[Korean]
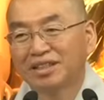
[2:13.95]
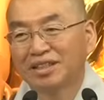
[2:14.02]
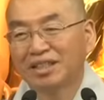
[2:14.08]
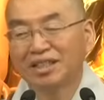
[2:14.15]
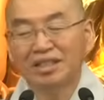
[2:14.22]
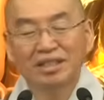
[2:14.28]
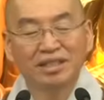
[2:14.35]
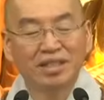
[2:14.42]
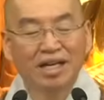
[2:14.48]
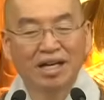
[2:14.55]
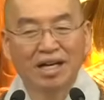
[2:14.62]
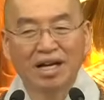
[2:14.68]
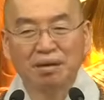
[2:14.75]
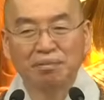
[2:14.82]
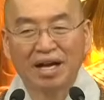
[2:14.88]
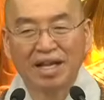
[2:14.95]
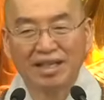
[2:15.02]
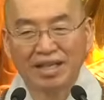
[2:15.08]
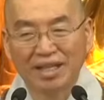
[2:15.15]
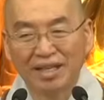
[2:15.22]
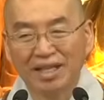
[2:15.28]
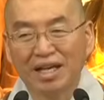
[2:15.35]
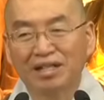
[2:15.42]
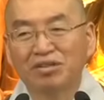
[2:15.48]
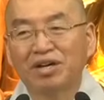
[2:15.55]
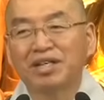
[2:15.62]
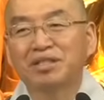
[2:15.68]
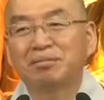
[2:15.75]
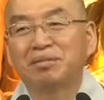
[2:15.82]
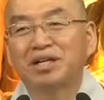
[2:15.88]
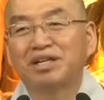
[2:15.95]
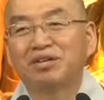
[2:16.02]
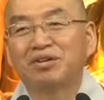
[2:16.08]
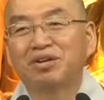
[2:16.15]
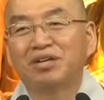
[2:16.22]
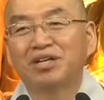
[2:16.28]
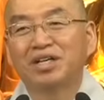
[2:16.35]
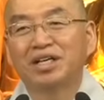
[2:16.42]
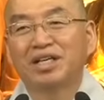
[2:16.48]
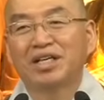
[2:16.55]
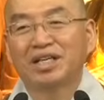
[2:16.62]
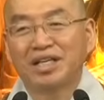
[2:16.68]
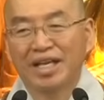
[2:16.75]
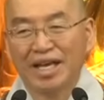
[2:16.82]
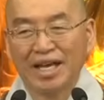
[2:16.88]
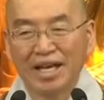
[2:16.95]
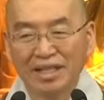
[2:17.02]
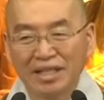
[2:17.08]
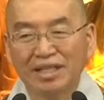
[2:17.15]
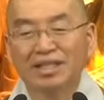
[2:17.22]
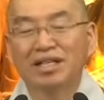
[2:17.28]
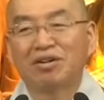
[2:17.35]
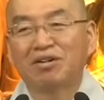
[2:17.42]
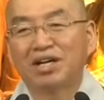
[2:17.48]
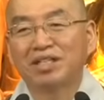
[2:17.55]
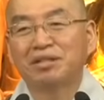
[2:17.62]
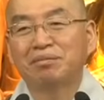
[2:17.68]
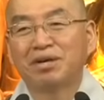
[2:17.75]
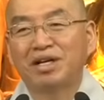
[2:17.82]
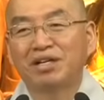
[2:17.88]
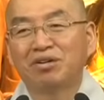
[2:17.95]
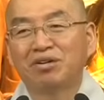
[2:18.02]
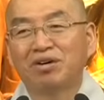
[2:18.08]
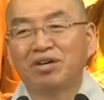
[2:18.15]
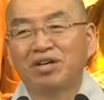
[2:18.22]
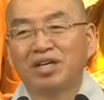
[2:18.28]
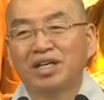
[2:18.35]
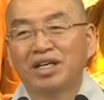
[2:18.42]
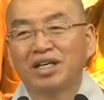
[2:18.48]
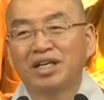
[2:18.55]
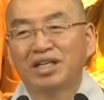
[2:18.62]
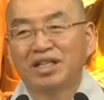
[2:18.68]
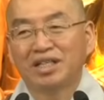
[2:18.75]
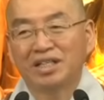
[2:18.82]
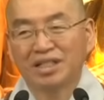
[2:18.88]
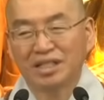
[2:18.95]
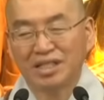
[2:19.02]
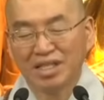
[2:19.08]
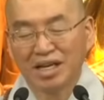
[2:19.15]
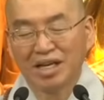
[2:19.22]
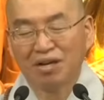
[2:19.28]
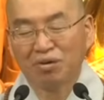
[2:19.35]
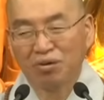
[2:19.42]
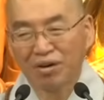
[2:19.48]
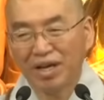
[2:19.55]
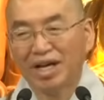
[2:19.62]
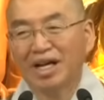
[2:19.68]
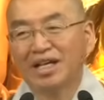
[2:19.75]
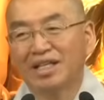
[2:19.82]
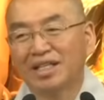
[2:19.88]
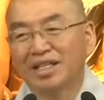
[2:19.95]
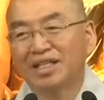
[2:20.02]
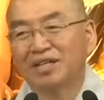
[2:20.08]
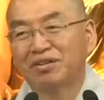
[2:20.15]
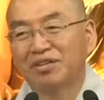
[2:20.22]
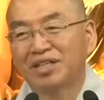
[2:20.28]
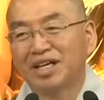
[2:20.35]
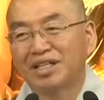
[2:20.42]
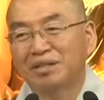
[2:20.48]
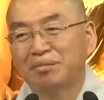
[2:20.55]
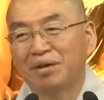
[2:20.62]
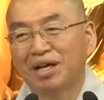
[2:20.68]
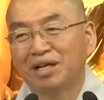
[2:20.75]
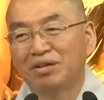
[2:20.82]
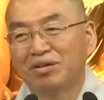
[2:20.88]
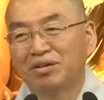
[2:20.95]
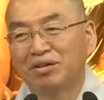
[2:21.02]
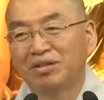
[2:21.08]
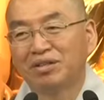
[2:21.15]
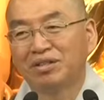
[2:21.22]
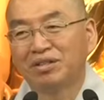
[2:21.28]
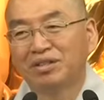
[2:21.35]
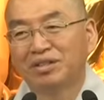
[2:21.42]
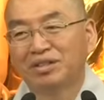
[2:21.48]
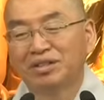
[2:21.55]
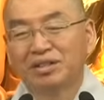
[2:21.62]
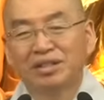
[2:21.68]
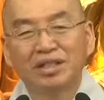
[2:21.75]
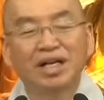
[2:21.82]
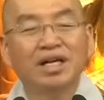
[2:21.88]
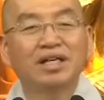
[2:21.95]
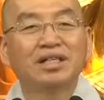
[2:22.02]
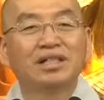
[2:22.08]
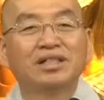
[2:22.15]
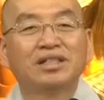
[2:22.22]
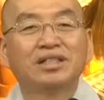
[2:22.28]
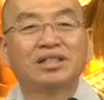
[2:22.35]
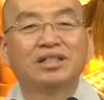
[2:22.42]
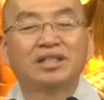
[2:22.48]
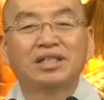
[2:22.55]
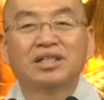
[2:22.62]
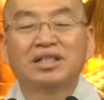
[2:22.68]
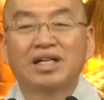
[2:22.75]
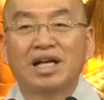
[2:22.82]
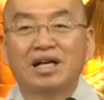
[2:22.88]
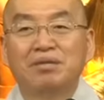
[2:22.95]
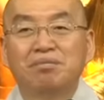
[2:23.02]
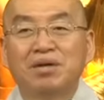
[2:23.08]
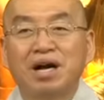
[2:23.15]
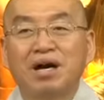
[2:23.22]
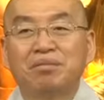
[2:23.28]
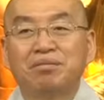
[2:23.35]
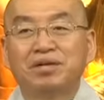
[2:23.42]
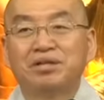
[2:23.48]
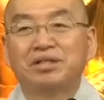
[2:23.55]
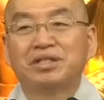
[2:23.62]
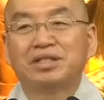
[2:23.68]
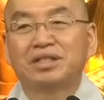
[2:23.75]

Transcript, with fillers: 이런 생각하면 안 된다도 하지 말고 이렇게 해야 된다고 하지 말고 이, 이 생각 오래 가야 된다고도 하지 말고 그냥 일어나는 마음을